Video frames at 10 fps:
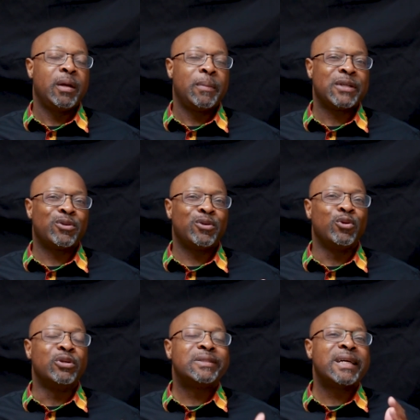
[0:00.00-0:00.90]
Parce que
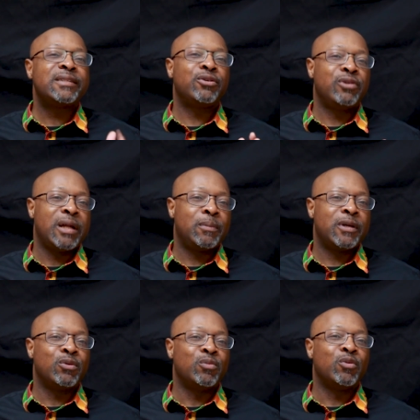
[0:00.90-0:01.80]
le test de la
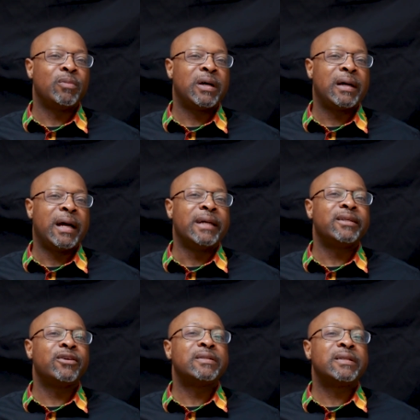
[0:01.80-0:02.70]
place Lumumba a
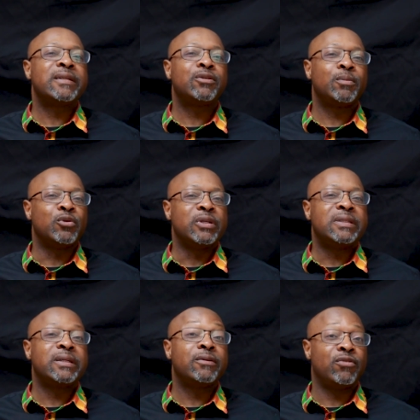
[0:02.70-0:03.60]
été un test
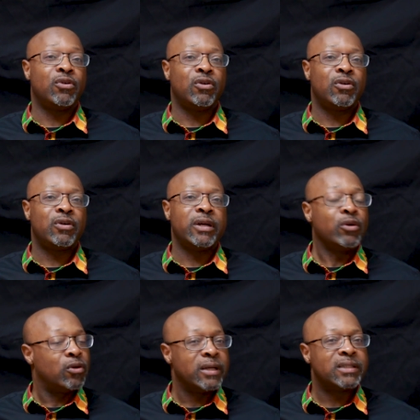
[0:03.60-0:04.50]
politique fort. Et le
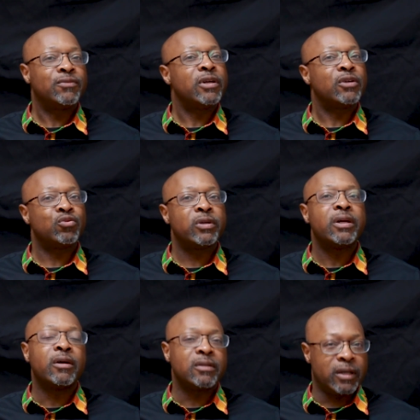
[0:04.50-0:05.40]
collectif y a joué
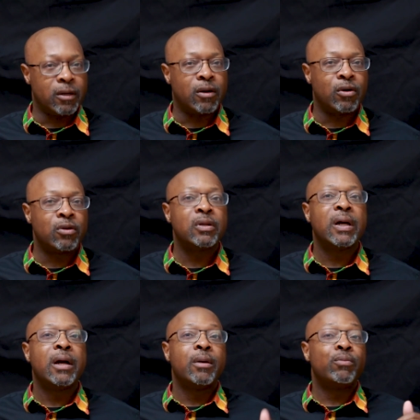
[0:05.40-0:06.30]
un très grand rôle,
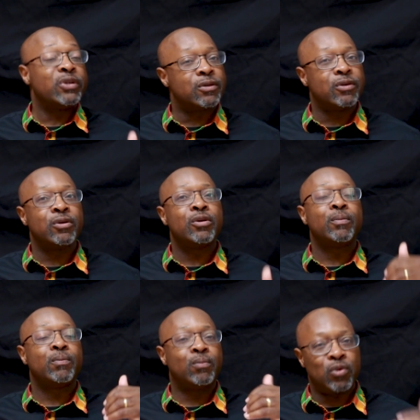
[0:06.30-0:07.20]
puisque
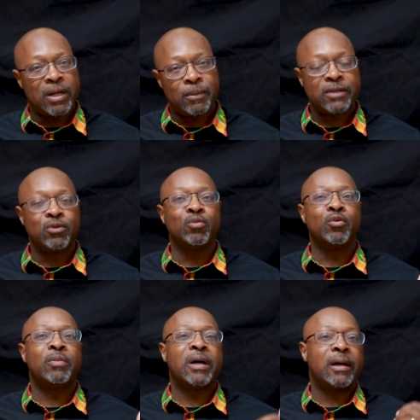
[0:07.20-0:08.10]
pour la place
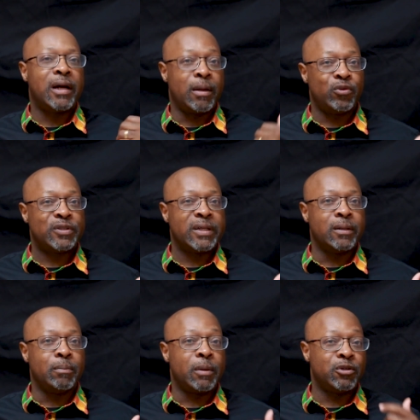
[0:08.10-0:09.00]
Lumumba à
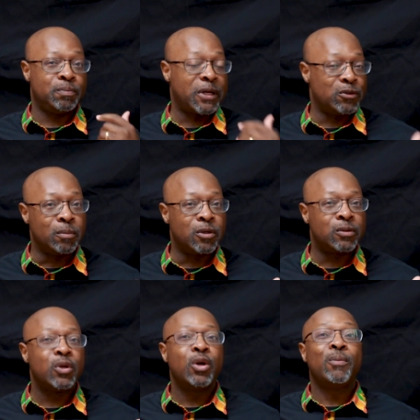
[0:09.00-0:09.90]
Bruxelles, mais pas
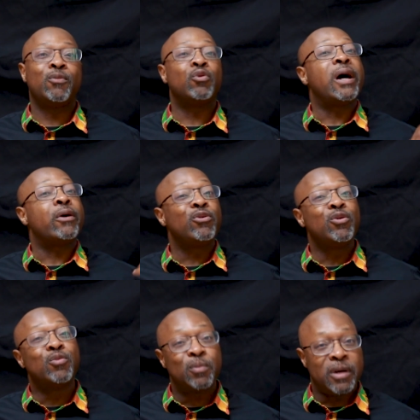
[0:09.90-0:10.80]
seulement, pour la rue
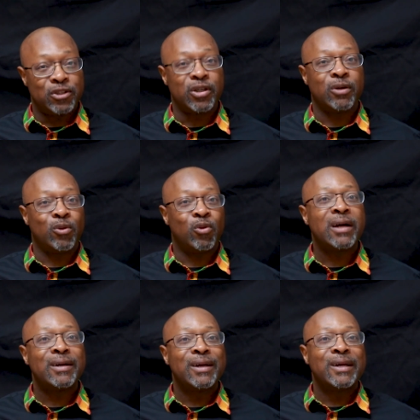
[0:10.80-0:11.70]
Lumumba à Charleroi,